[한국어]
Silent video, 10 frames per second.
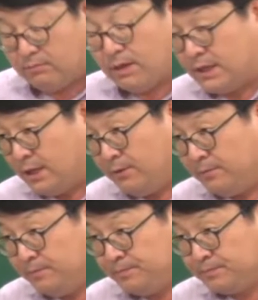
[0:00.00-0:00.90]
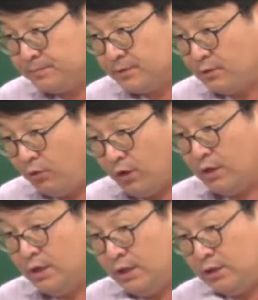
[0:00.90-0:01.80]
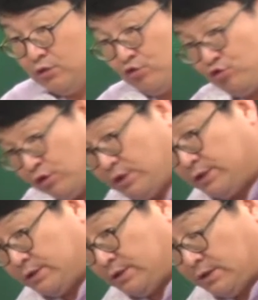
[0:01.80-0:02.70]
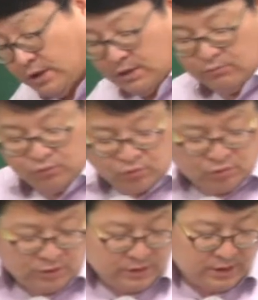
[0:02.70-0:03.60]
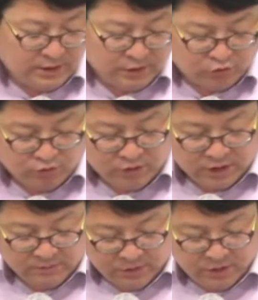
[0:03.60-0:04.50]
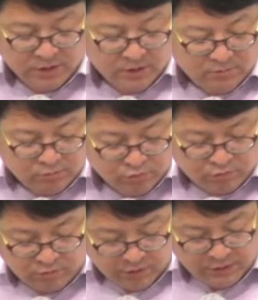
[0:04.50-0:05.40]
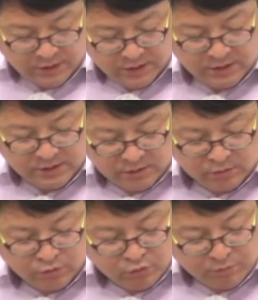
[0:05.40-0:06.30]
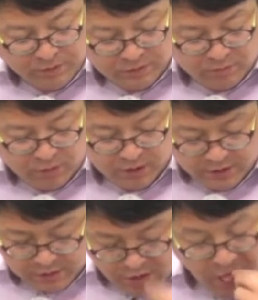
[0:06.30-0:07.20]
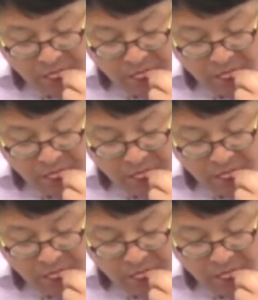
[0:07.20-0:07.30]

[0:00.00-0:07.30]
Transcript: 맞나요? 왜요? 추인은 무권 대리인이 추인하면 무권 대리시로 소급해서 뭐가 되죠?